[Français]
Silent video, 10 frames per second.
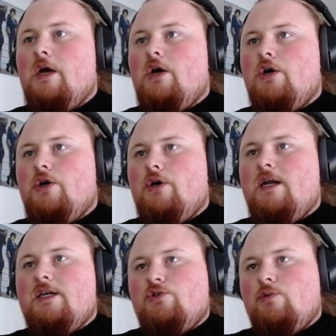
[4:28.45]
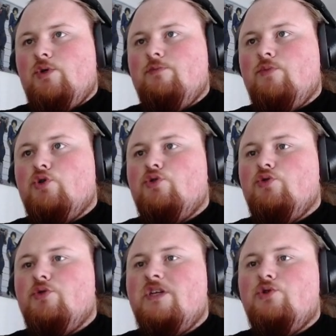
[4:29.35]
là actuellement il me
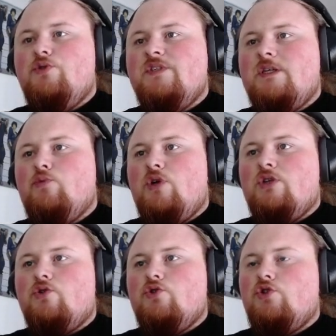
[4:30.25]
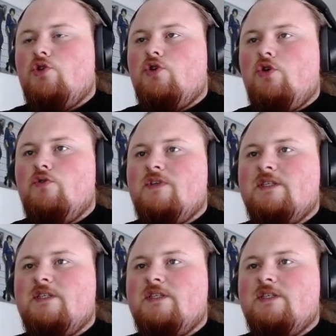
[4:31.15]
manque quelques étapes de la tranche 130,